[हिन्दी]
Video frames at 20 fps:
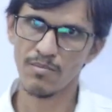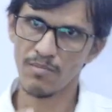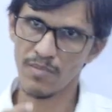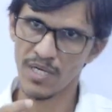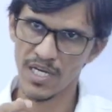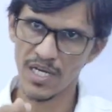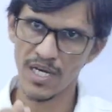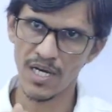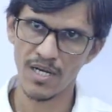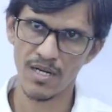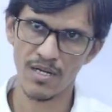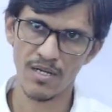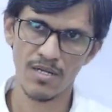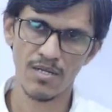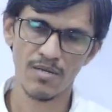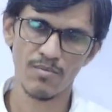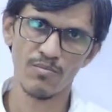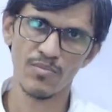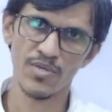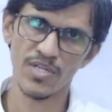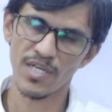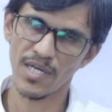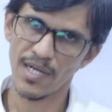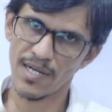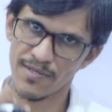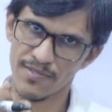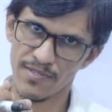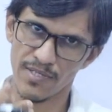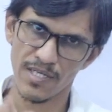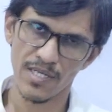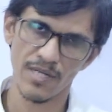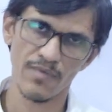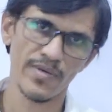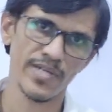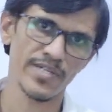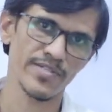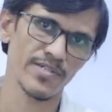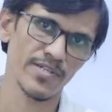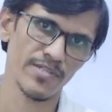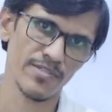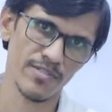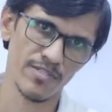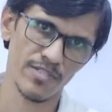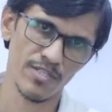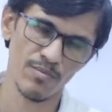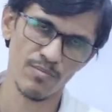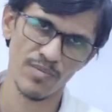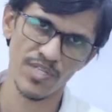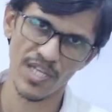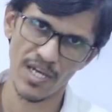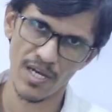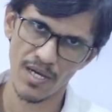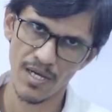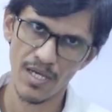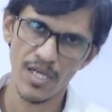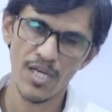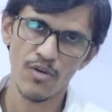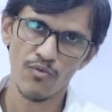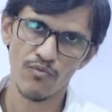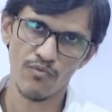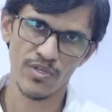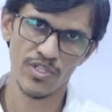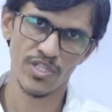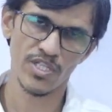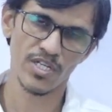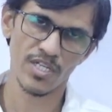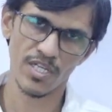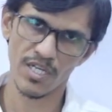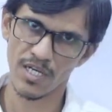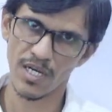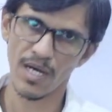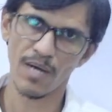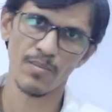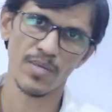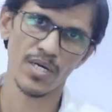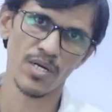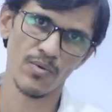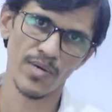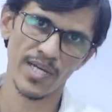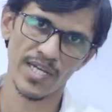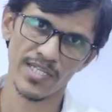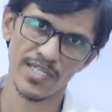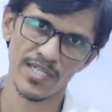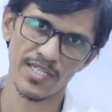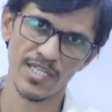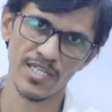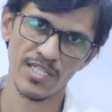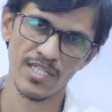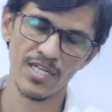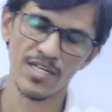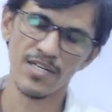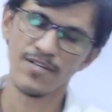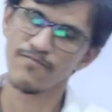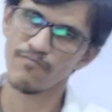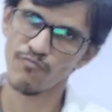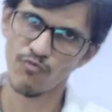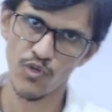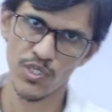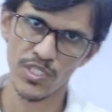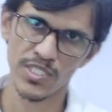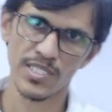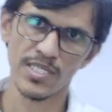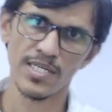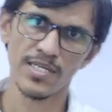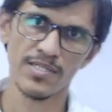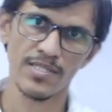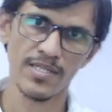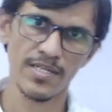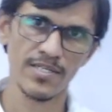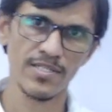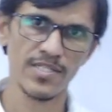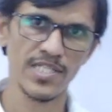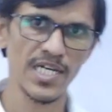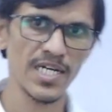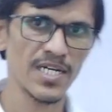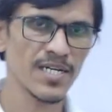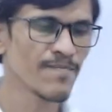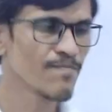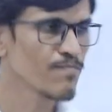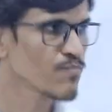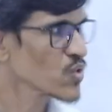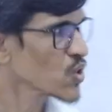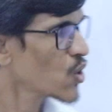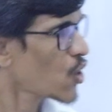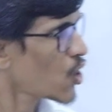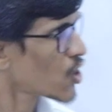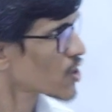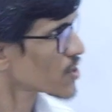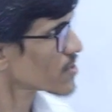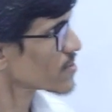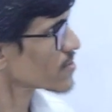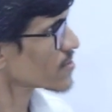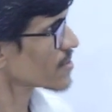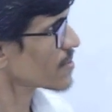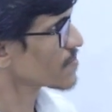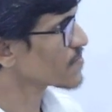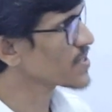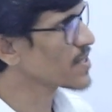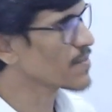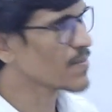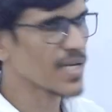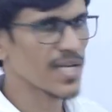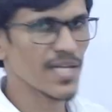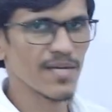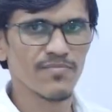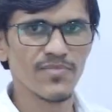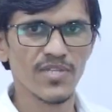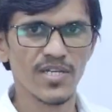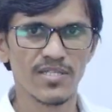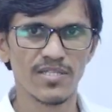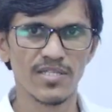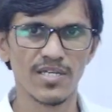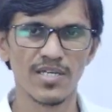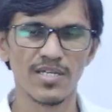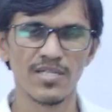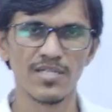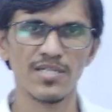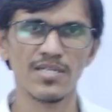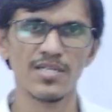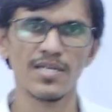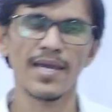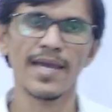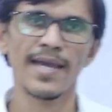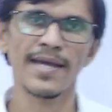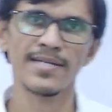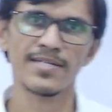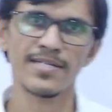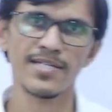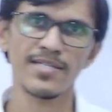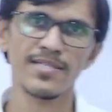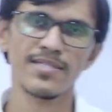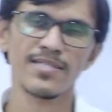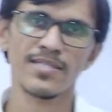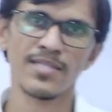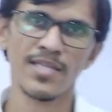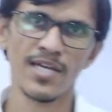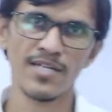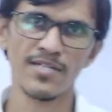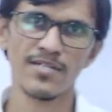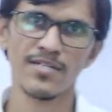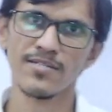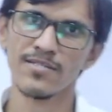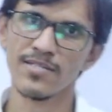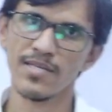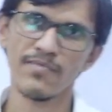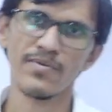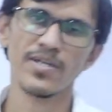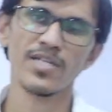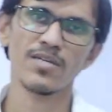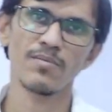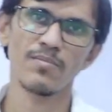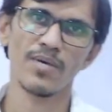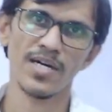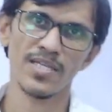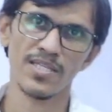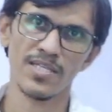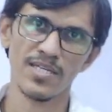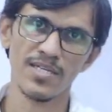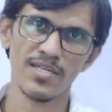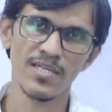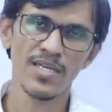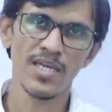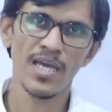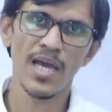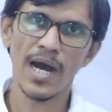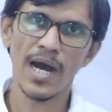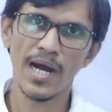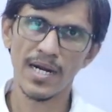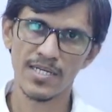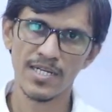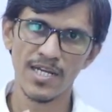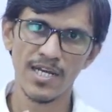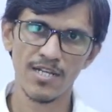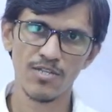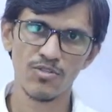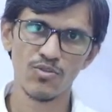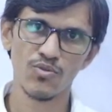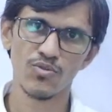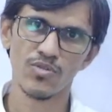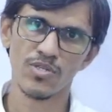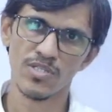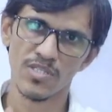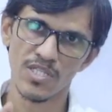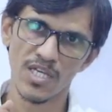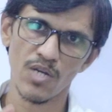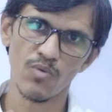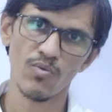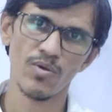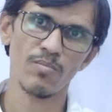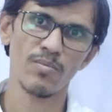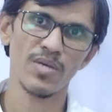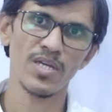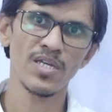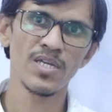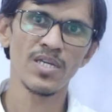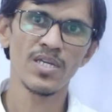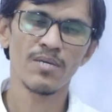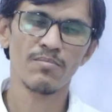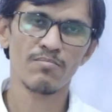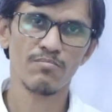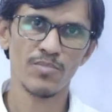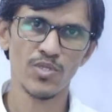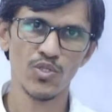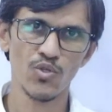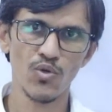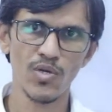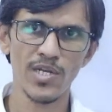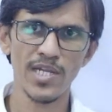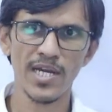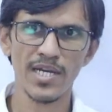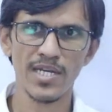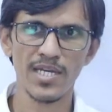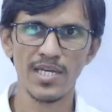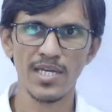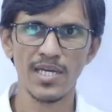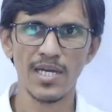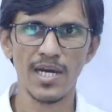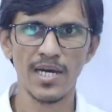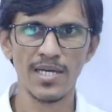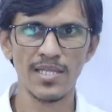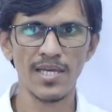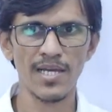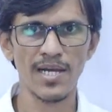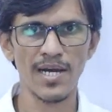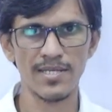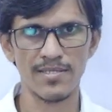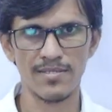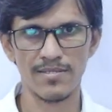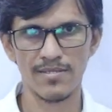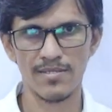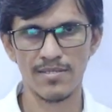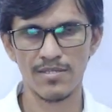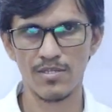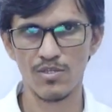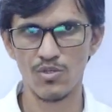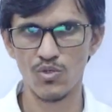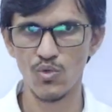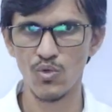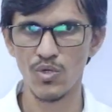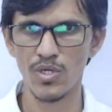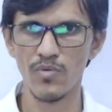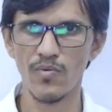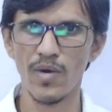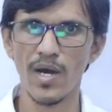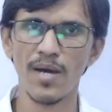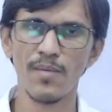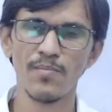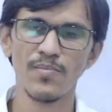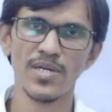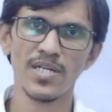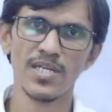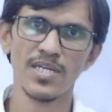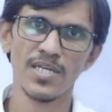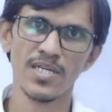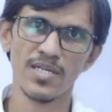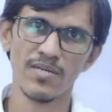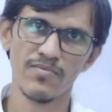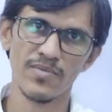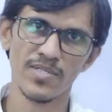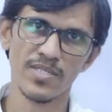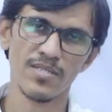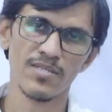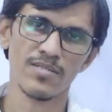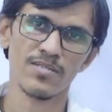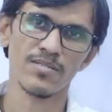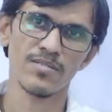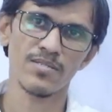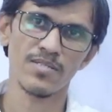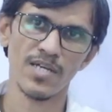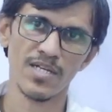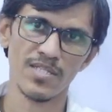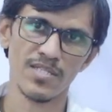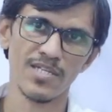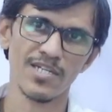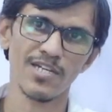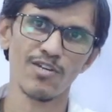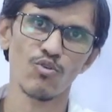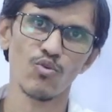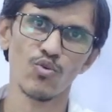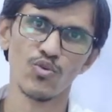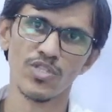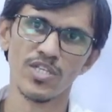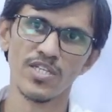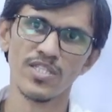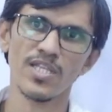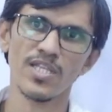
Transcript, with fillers: बेगार भी अलग से करवाई जाती थी बिना वेतन के काम करवाया जाता था वो इसके अतिरिक्त था और सबसे पहले हम देखते हैं कि 1897 की बात है अठारह में बिजोलिया के अधिकांश क्योंकि वहाँ पर एक विशेष जाति के लोग थे